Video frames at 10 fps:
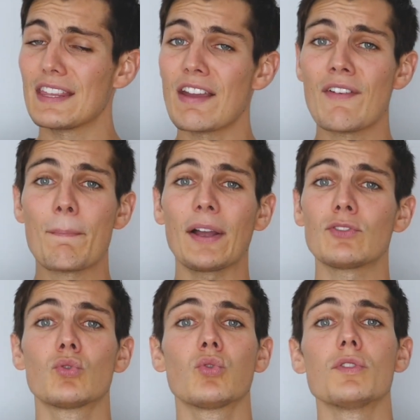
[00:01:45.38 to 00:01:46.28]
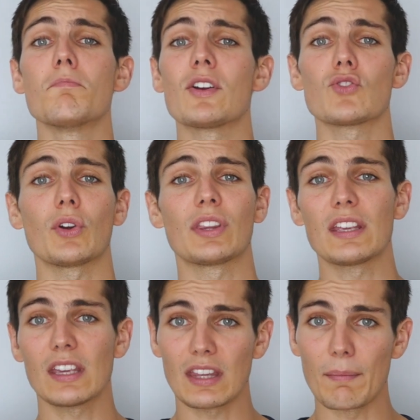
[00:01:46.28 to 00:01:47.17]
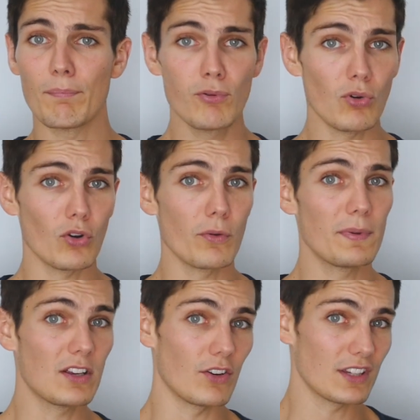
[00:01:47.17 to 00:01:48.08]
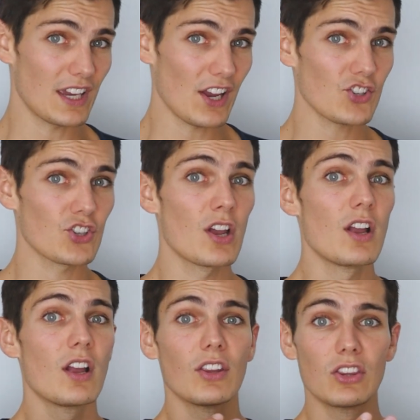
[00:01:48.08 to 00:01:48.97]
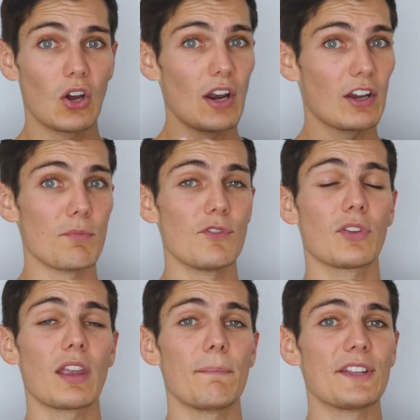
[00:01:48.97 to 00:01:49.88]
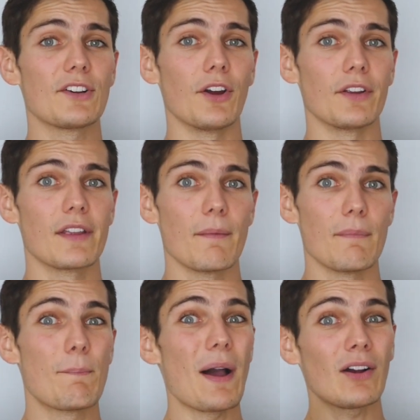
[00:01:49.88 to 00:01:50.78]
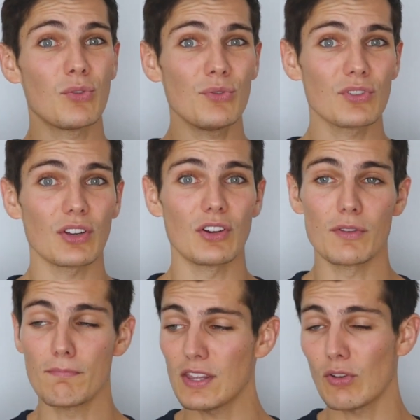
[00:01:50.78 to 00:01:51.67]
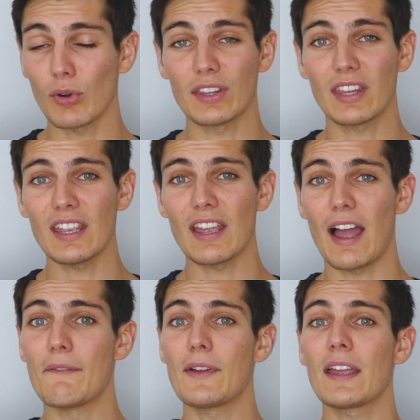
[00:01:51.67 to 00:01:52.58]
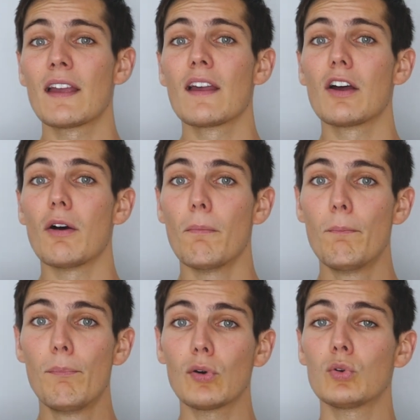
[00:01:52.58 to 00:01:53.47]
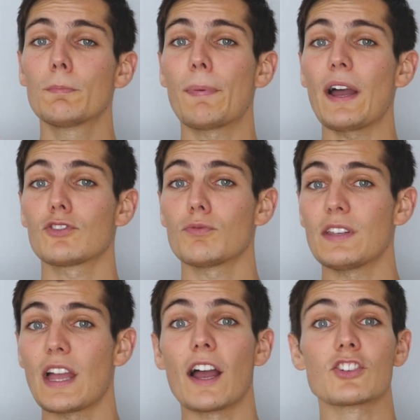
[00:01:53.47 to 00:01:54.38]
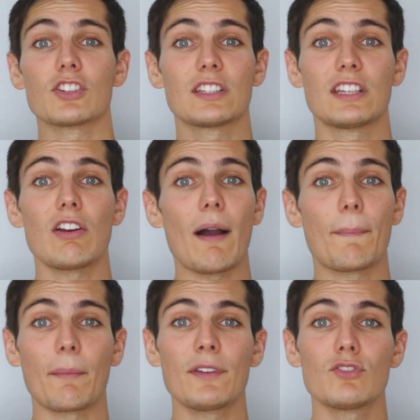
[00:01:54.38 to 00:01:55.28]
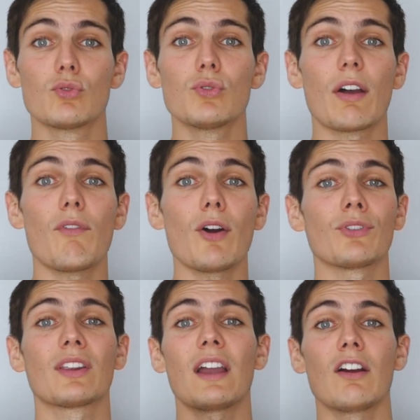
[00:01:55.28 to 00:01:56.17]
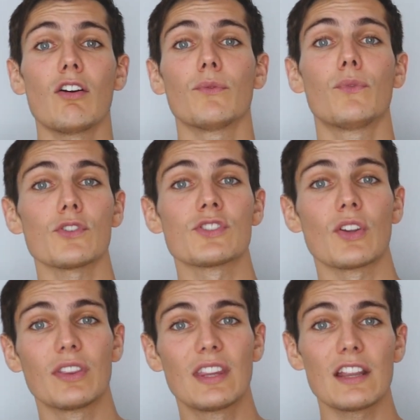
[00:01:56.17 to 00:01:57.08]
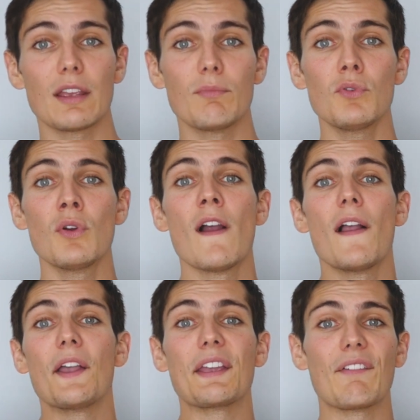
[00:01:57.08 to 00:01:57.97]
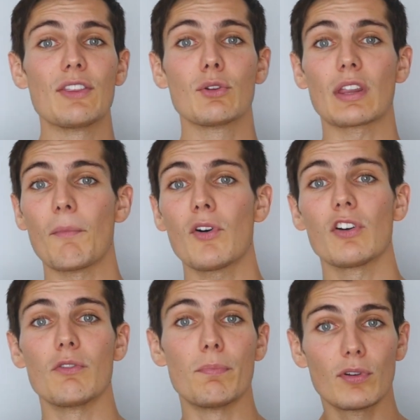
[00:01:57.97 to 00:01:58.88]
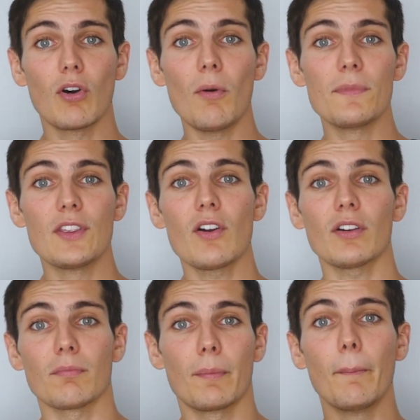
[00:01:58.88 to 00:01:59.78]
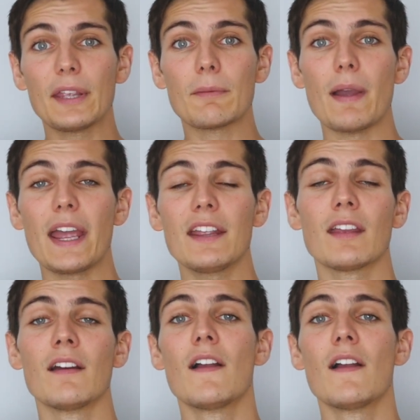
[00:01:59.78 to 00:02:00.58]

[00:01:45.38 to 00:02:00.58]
il n'y avait pas du tout une majorité qui était pour le Bitcoin Cash dans la communauté Bitcoin. Mais par contre, une minorité avait beaucoup de parts du minage, ce qui leur a permis du coup d'avoir une très grande force dès le début. Et il y avait notamment le plus grand mineur Bitmain